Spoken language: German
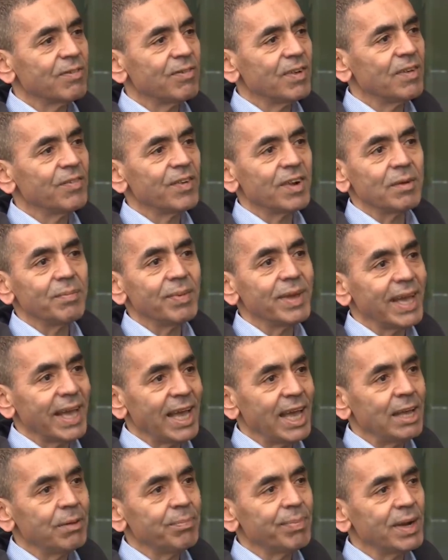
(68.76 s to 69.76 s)
Seine
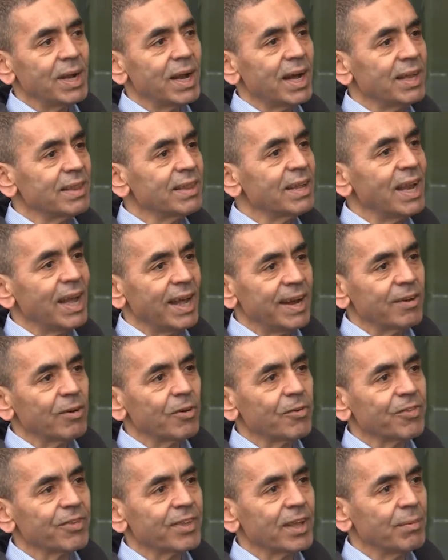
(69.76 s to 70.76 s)
alten Aussagen
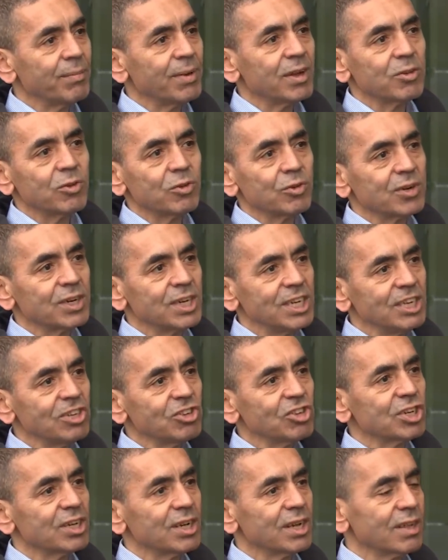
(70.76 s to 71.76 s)
seien mittlerweile
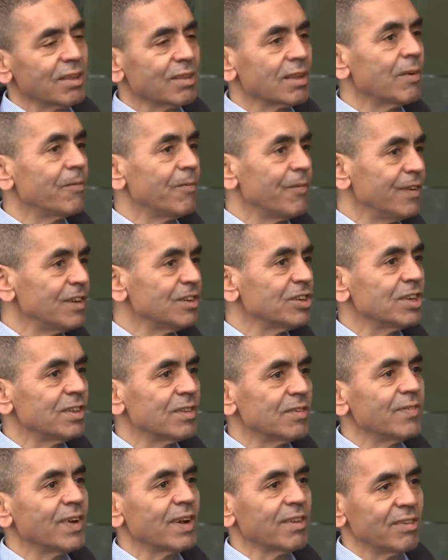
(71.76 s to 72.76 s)
vollkommen
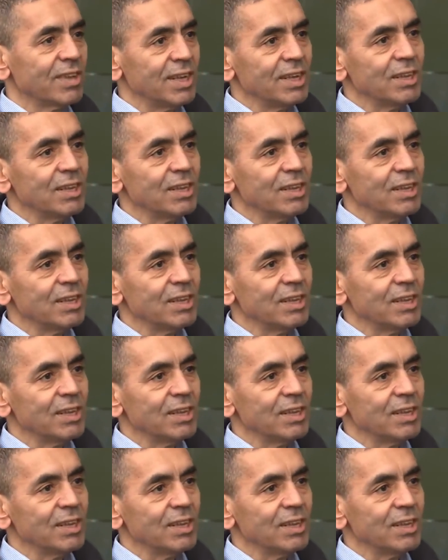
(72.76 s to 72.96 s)
veraltet.